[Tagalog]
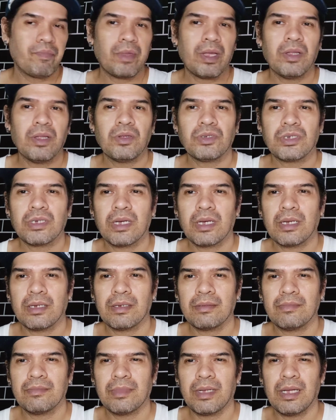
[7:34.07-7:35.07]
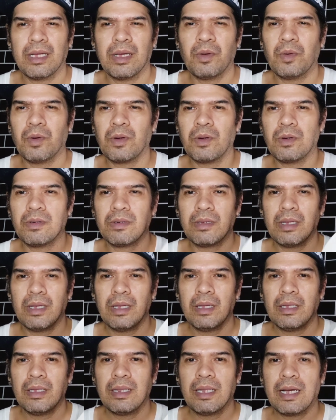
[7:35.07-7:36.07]
ano siya, ayun ko,
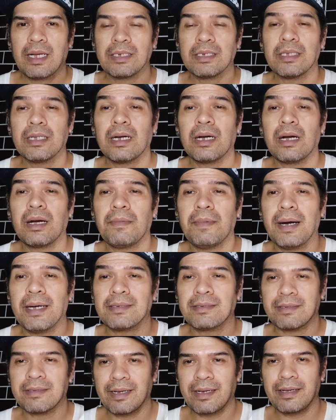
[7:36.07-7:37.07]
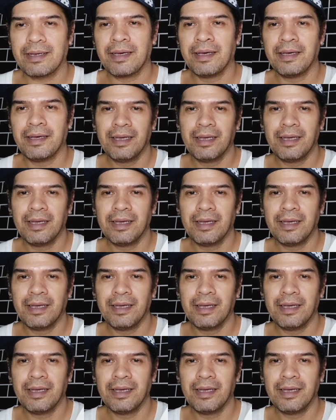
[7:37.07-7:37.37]
lagi siya nakakabasag.